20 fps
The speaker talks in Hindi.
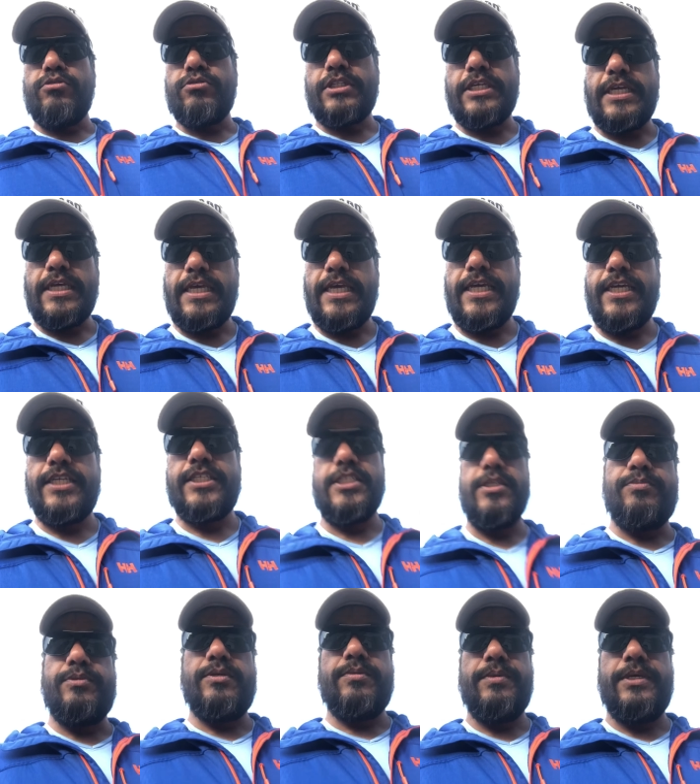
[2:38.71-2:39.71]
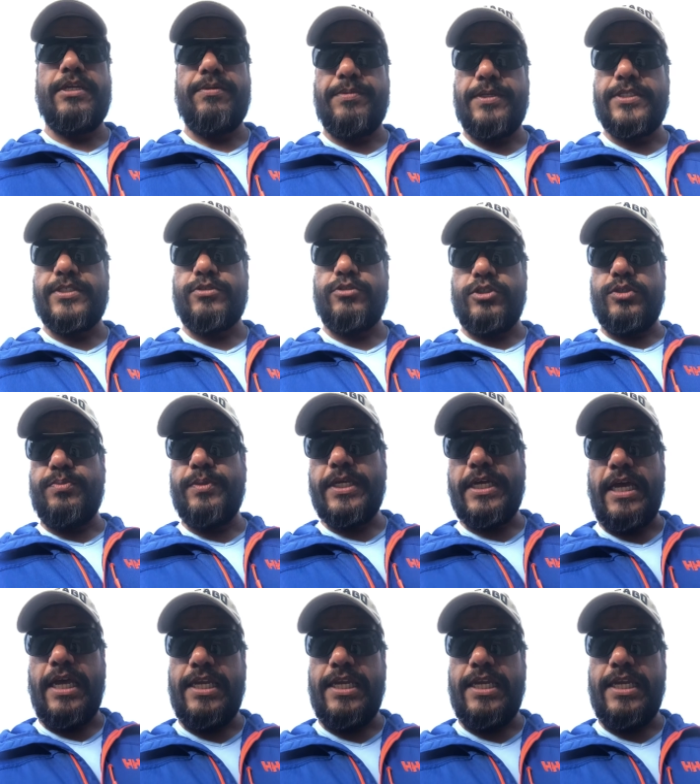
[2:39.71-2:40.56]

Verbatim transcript: होता क्या है कि जब भी मेरे पास कुछ भी